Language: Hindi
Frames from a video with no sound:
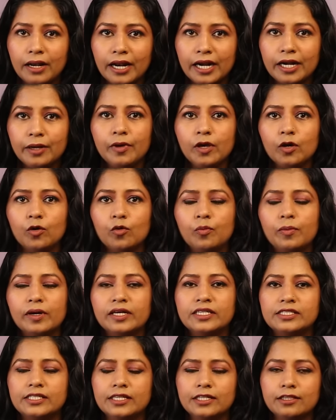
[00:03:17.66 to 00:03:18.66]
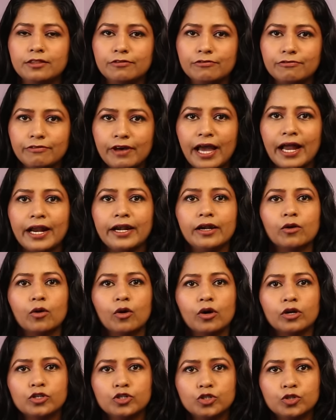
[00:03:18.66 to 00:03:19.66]
ब्लड में उपस्थित
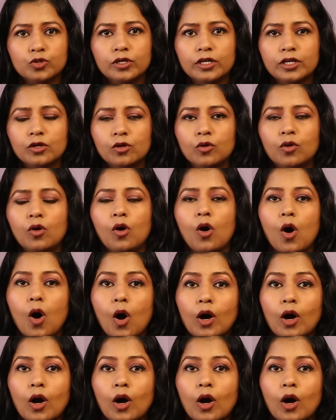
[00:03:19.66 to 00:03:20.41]
फैट और शुगर को